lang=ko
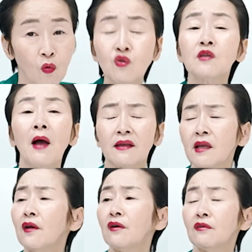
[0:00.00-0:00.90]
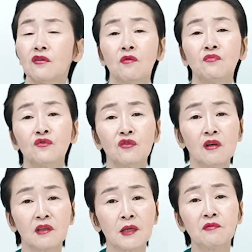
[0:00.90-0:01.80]
오지 마세요. 그런
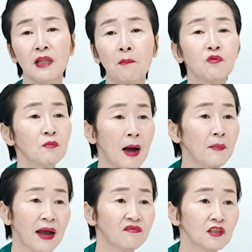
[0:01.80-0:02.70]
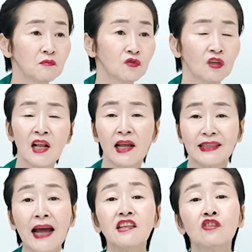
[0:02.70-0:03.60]
분들, 기분 나쁘고 마음에 안 드는 분들.
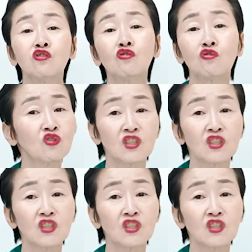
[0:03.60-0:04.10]
나는 극우